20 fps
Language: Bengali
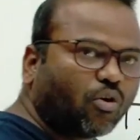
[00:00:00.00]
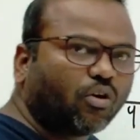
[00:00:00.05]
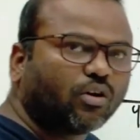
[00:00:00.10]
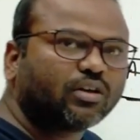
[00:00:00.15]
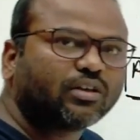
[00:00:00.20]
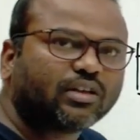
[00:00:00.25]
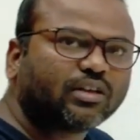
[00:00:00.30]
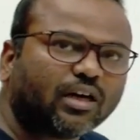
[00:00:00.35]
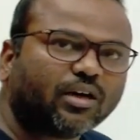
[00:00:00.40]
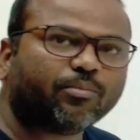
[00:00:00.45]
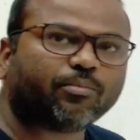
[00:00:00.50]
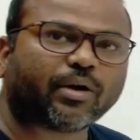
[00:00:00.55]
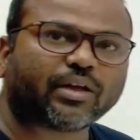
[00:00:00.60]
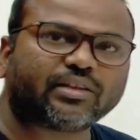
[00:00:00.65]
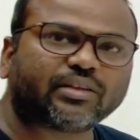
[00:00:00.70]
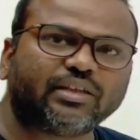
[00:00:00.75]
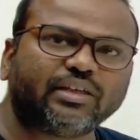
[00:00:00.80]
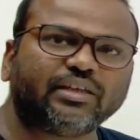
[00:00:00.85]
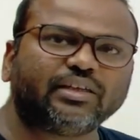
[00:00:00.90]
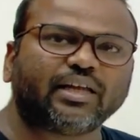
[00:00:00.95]
ঘন্টা বা
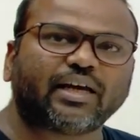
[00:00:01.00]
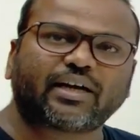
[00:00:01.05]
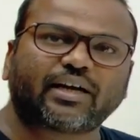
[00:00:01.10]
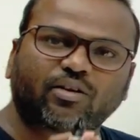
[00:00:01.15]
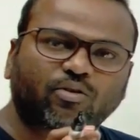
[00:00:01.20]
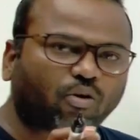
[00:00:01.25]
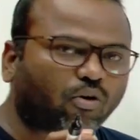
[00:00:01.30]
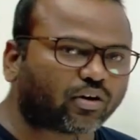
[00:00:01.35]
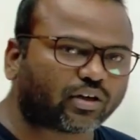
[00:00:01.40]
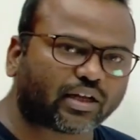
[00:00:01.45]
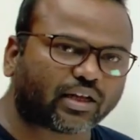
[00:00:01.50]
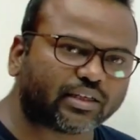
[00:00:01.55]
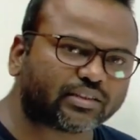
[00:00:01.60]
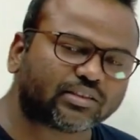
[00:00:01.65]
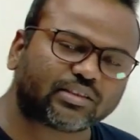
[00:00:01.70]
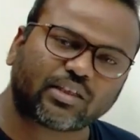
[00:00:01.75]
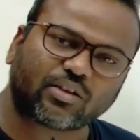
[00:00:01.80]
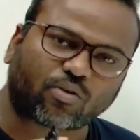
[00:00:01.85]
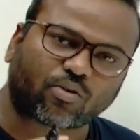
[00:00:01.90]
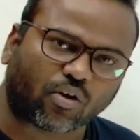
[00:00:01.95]
দিন এখানে ঘন্টা আছে
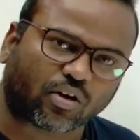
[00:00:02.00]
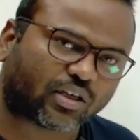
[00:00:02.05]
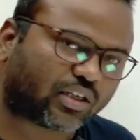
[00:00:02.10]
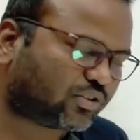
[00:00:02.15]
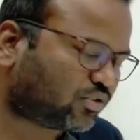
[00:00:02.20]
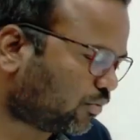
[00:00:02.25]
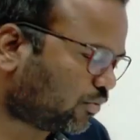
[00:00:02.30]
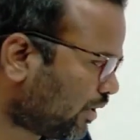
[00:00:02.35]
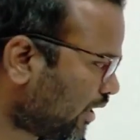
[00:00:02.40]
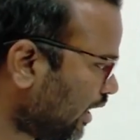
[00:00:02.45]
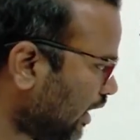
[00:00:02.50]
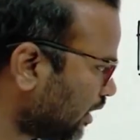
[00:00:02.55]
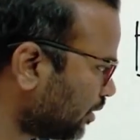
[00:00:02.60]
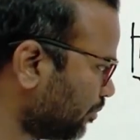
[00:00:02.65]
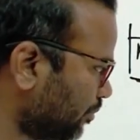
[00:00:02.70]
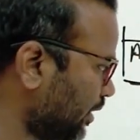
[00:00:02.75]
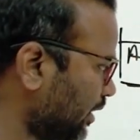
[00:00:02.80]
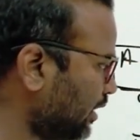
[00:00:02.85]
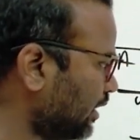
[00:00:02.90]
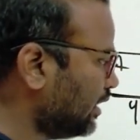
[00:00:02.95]
তাহলে ঘন্টা সময়
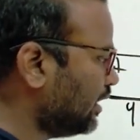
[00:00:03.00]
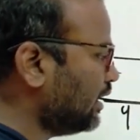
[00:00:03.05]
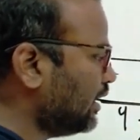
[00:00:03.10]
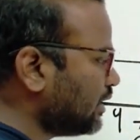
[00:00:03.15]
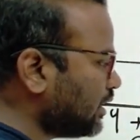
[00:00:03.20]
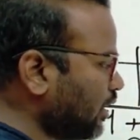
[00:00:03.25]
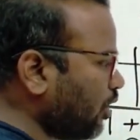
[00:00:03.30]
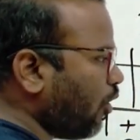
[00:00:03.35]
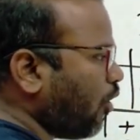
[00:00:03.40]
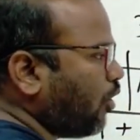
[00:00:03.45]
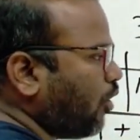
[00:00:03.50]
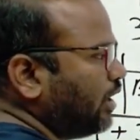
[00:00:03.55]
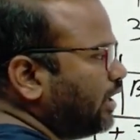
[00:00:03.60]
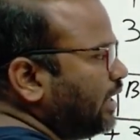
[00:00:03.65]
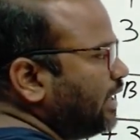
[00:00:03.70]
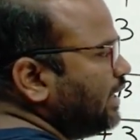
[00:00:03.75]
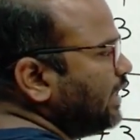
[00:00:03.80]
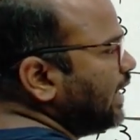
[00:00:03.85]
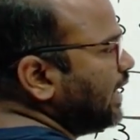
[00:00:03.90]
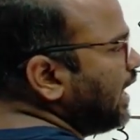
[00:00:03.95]
লাগবে তাহলে অলরেডি